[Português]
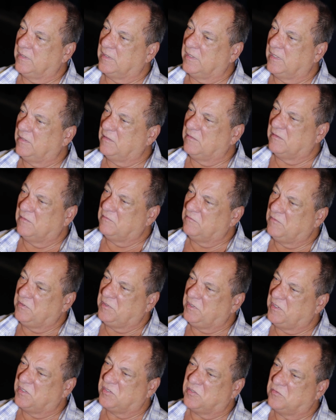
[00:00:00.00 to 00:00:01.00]
É, no, no,
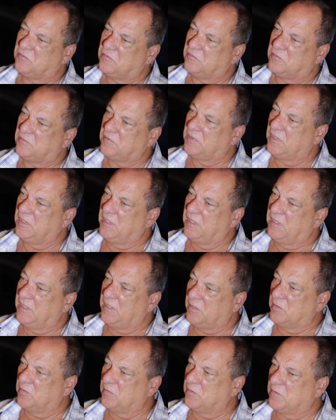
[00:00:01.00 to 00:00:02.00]
início
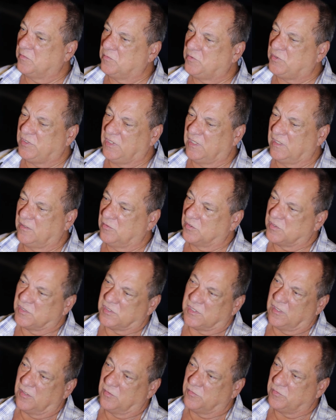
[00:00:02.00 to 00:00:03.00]
eu não tinha
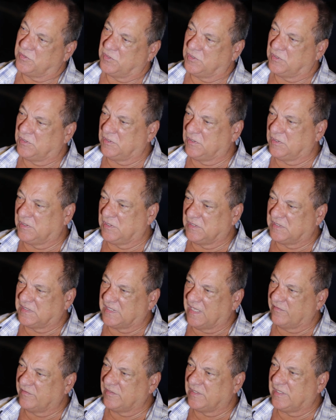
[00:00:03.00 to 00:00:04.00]
noção de que
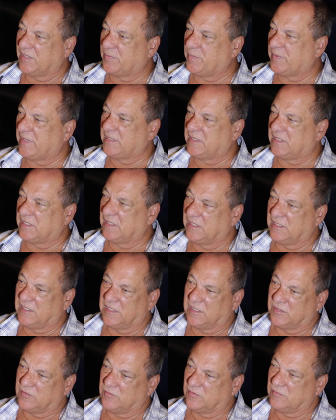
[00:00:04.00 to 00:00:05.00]
estava
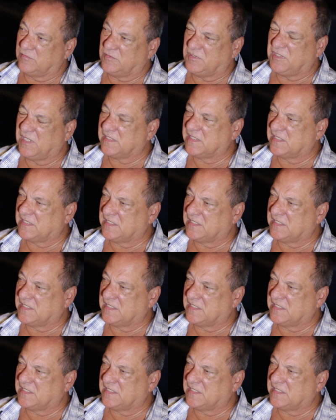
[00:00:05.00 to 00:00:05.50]
interpretando, não tinha essa